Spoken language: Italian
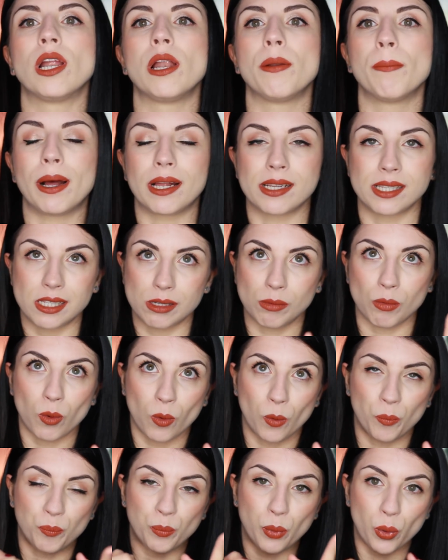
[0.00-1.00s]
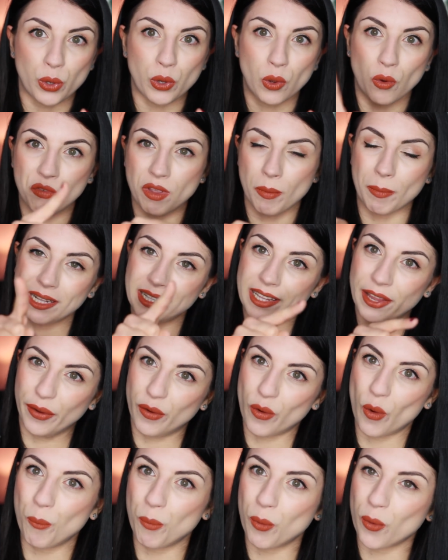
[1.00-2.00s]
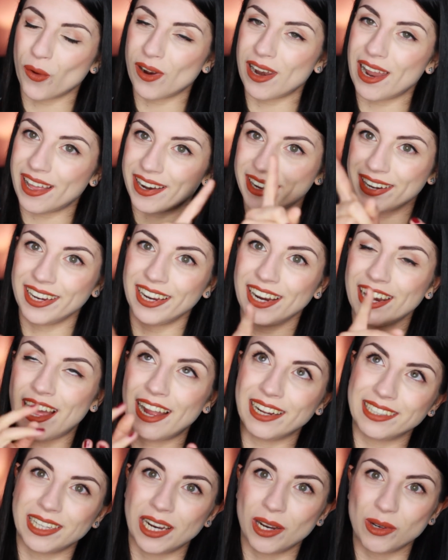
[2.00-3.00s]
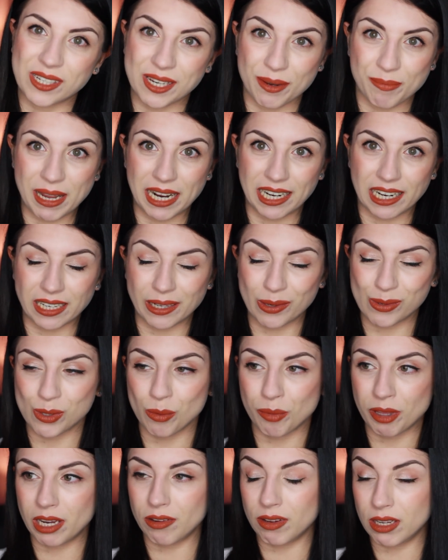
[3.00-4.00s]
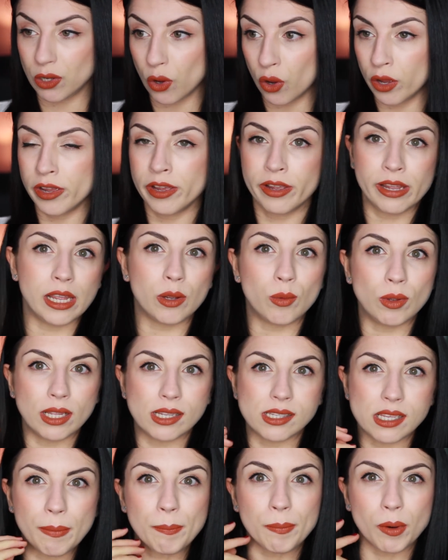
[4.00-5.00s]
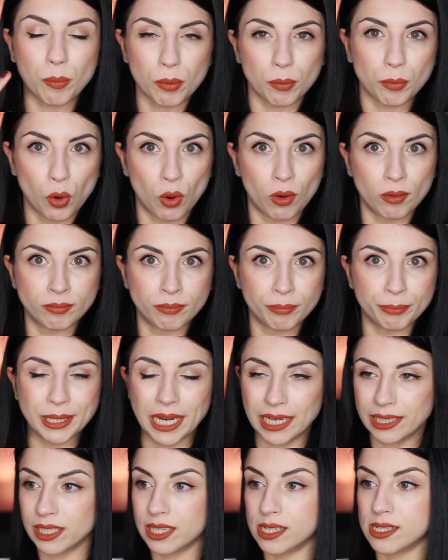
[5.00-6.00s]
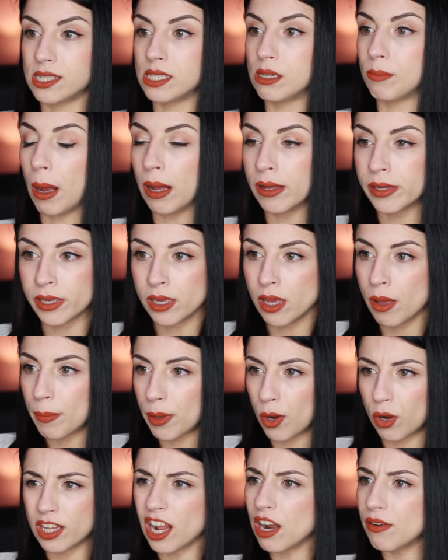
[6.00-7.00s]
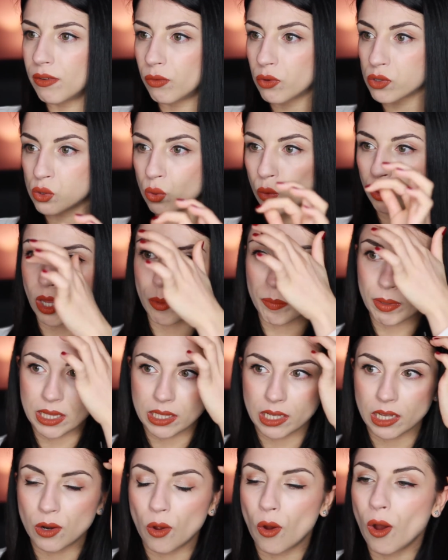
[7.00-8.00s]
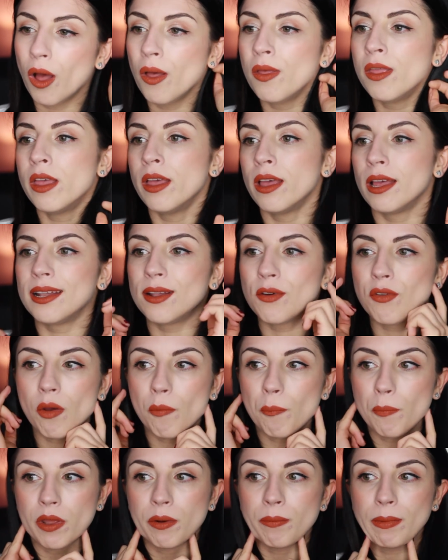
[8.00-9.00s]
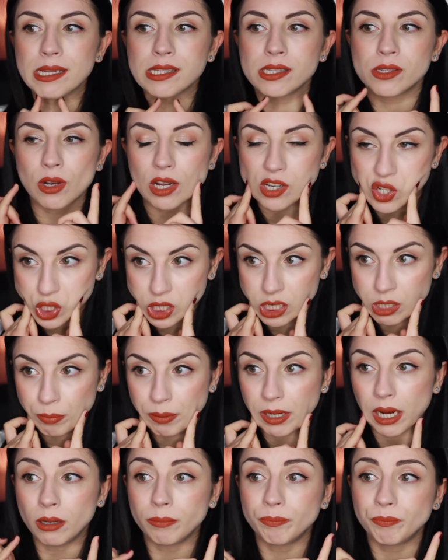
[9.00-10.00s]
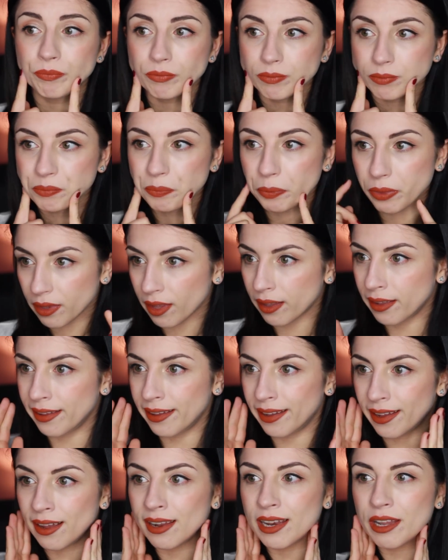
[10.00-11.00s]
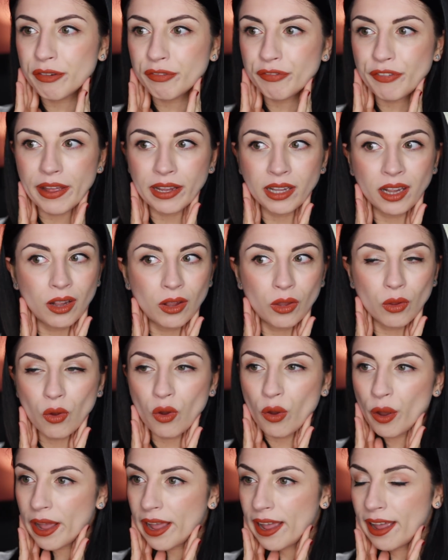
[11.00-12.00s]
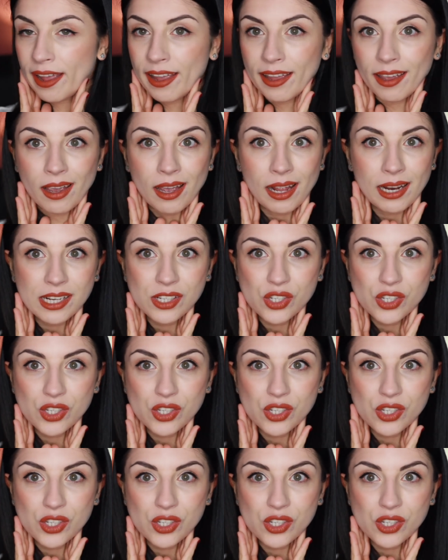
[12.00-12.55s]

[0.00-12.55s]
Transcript: non è il massimo, poi ovviamente in combo con la ring light, la luce bianca che uso per i video, e quindi sembro proprio bianchissima, però dal vivo assolutamente no, e dopo aver messo la cipria eh, l'effetto è eh,